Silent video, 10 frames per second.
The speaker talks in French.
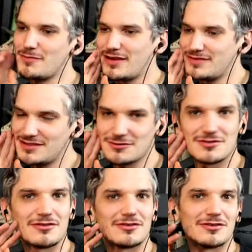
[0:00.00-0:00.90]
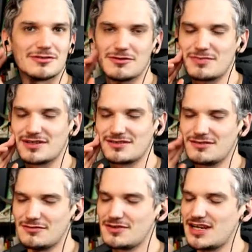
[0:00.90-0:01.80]
première vidéo de, de,
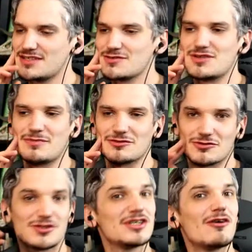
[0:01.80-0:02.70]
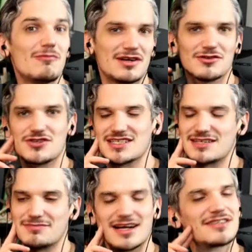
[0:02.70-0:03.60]
sur la paléontologie, on parle de
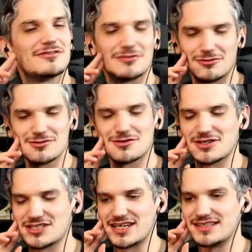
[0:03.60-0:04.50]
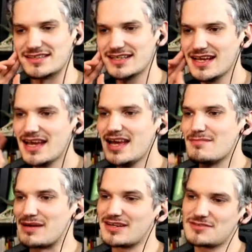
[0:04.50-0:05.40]
Jurassic Park, grosse originalité.
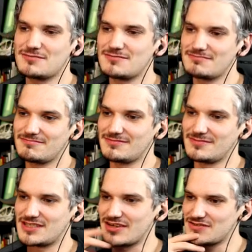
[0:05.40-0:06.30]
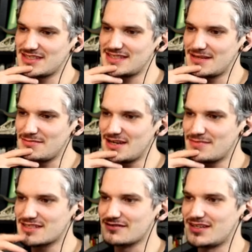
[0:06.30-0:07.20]
Mais après, je, j'avais choisi ce thème-là
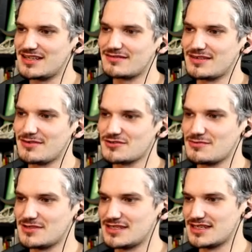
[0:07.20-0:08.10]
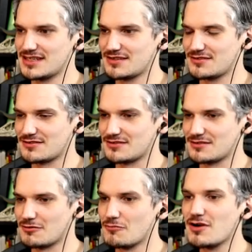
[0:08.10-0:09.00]
parce que voilà, vraiment, je me disais
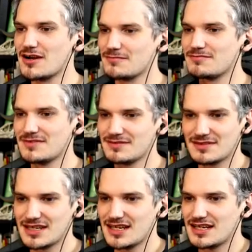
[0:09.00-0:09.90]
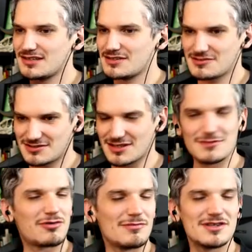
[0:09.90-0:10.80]
que au moins
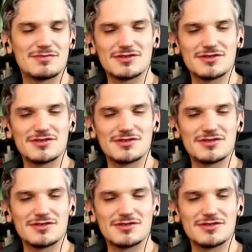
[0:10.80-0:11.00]
ces premiers